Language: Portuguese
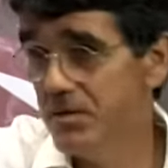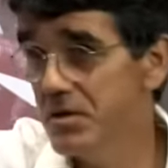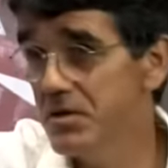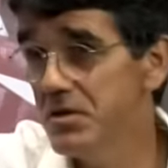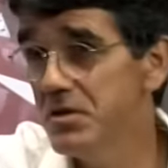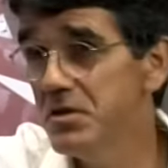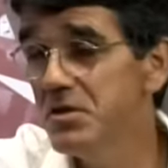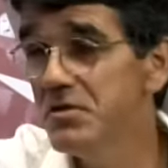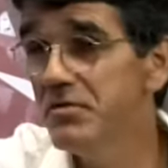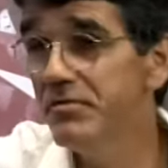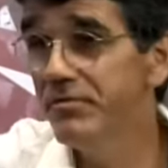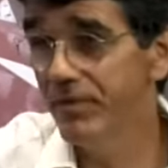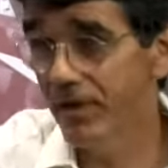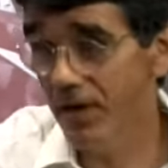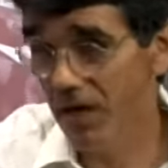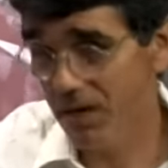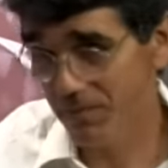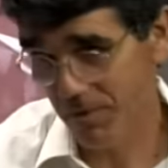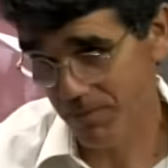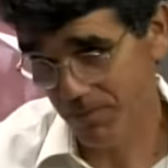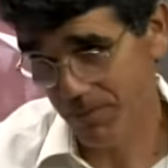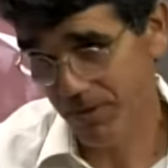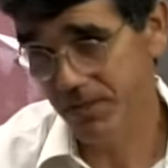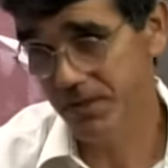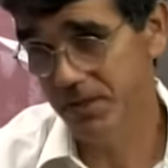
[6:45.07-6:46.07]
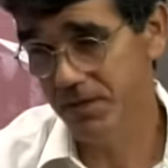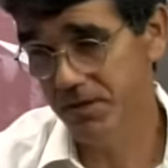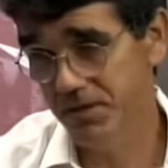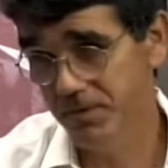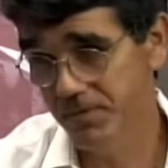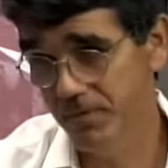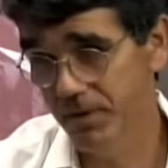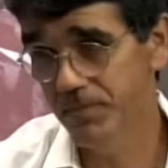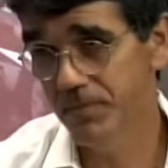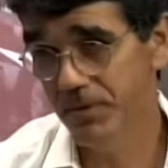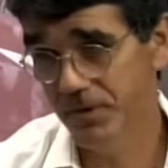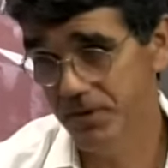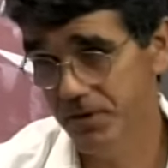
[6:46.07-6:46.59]
Existe verba para
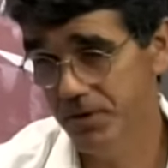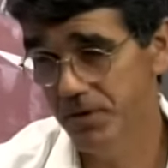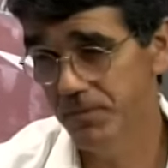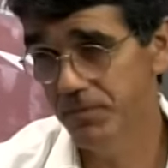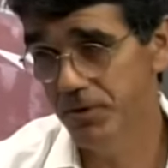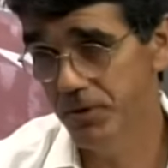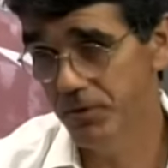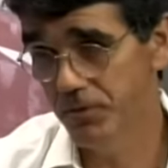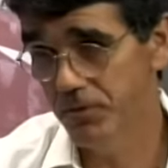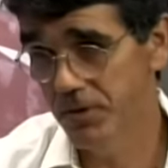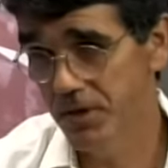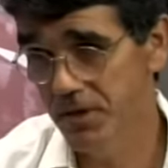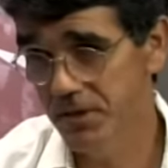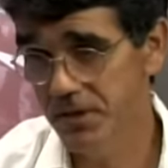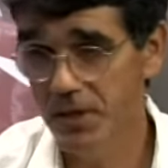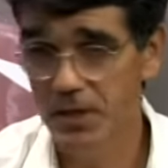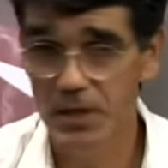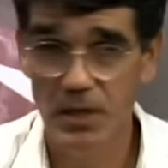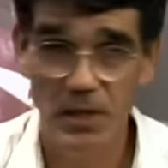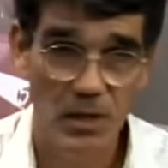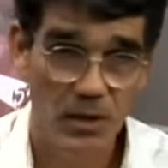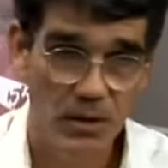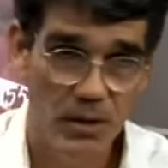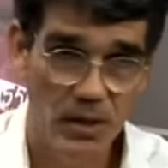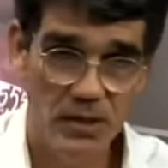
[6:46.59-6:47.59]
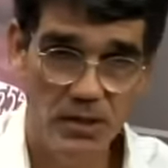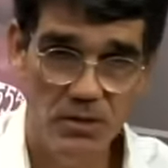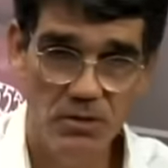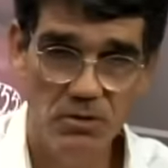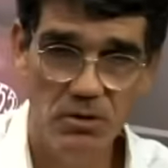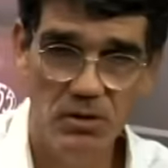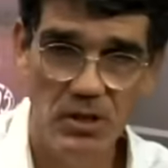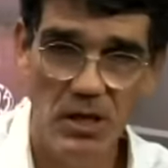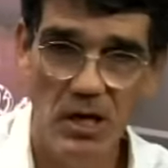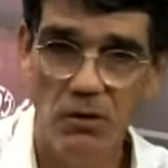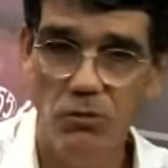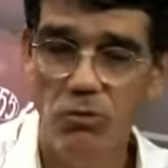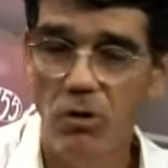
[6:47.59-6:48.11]
esse tipo de coisa. Na questão
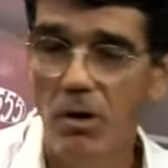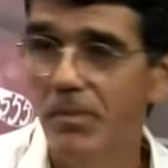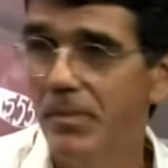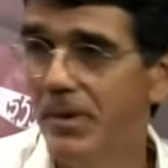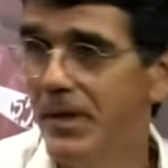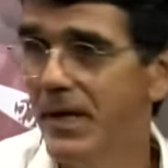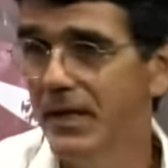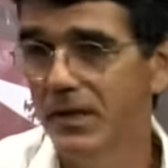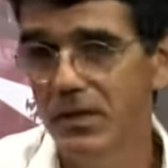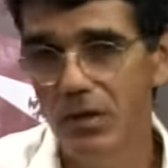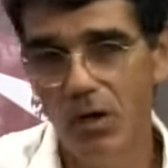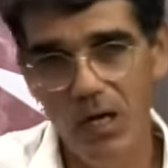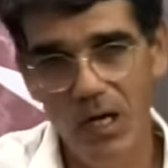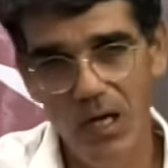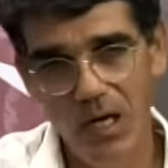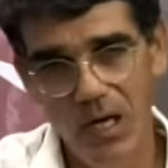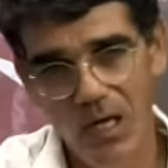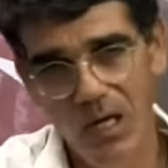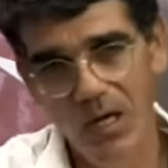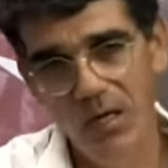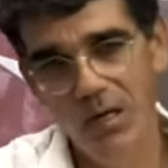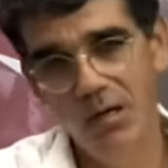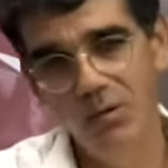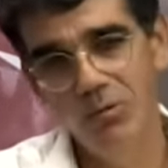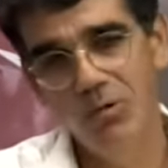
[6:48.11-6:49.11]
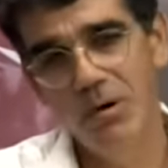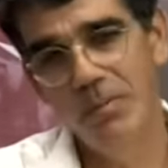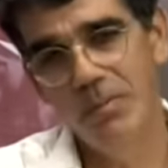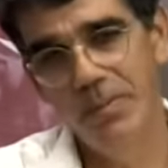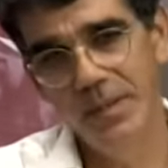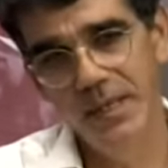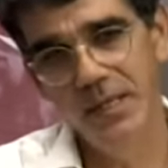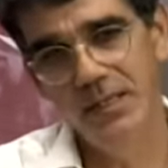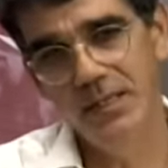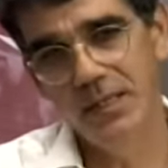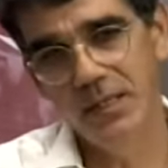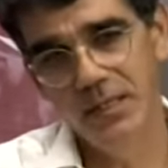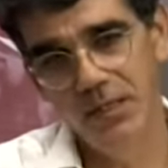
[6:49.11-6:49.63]
da Lagoa Preta, a, a, Lagoa
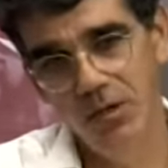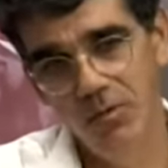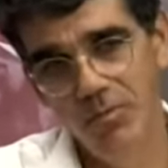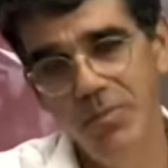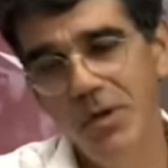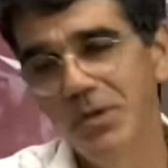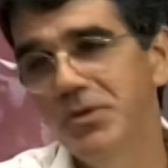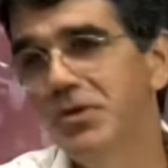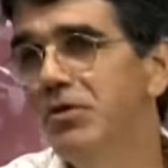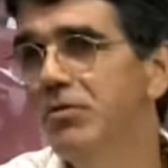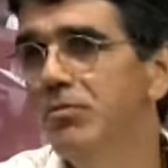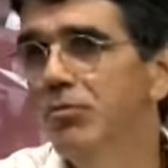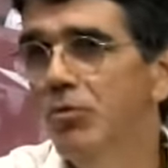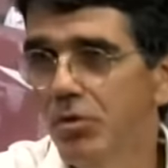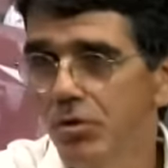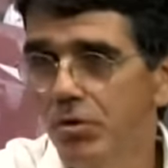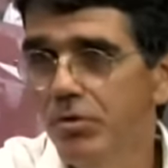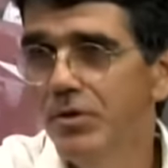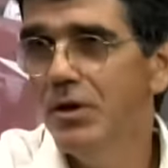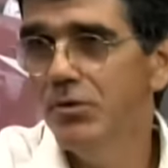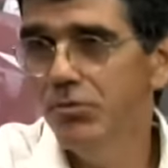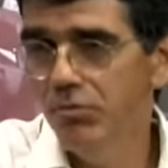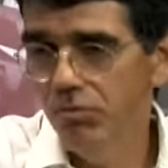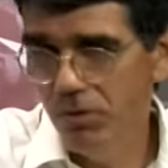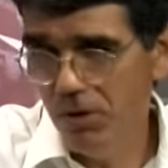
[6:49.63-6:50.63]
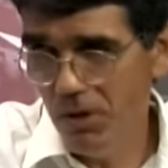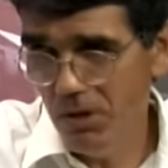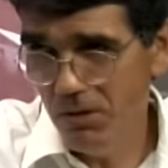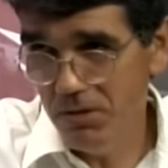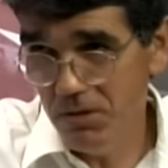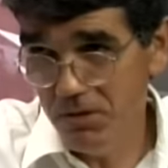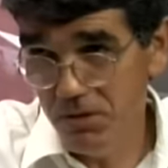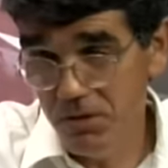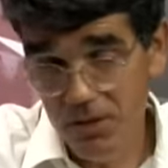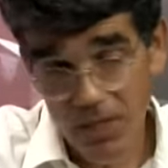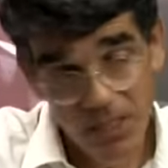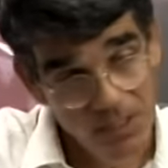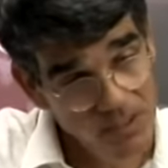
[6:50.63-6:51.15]
Preta, que é um patrimônio natural da
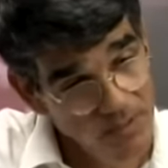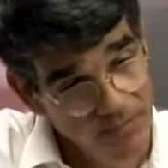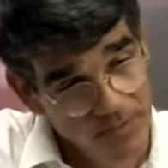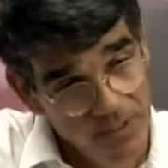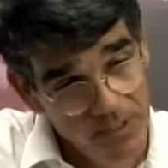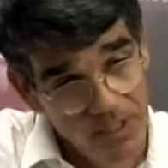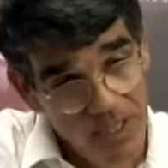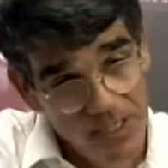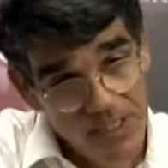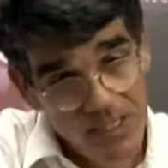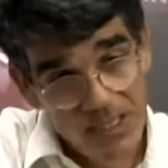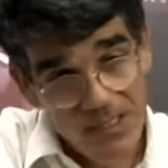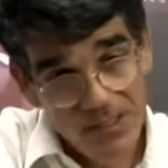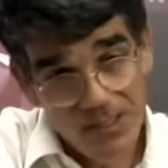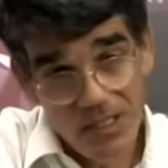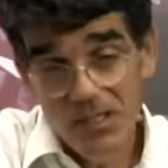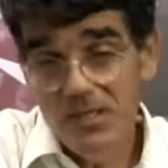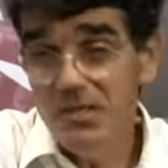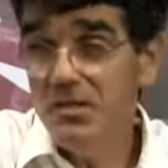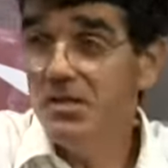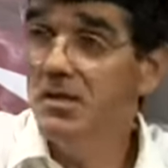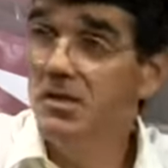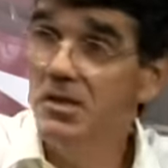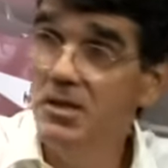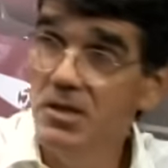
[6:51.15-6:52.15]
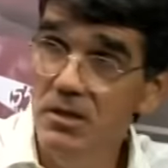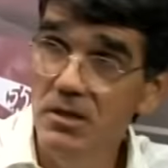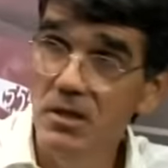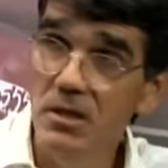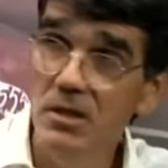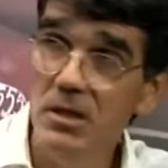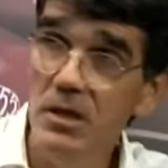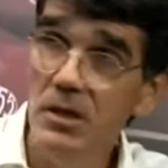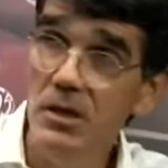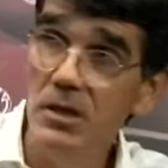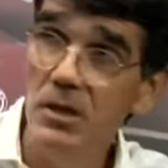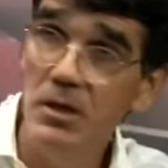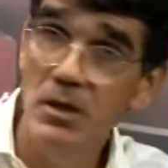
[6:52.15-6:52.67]
cidade, na verdade ela está inserida
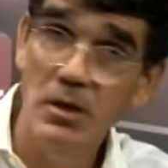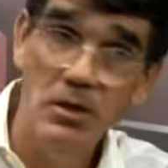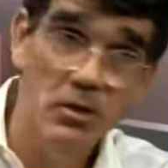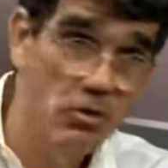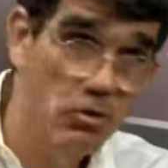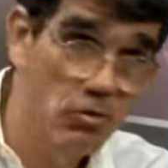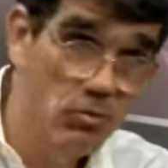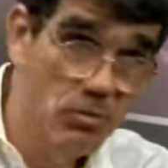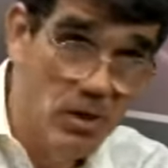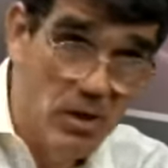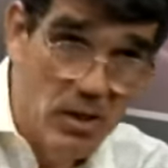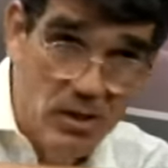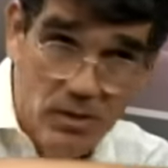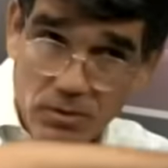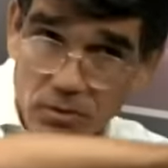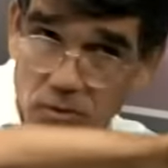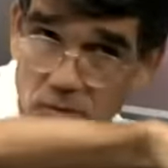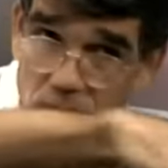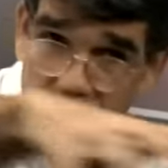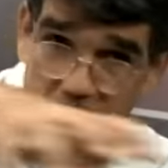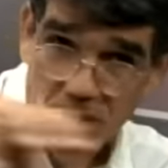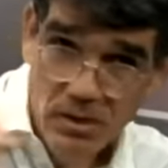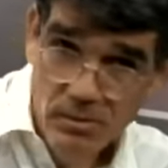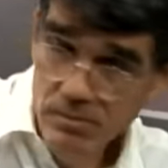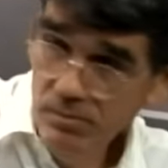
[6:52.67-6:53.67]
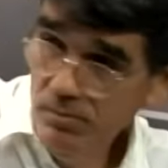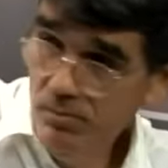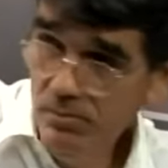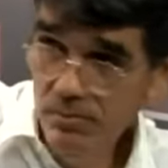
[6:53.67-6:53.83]
numa, numa...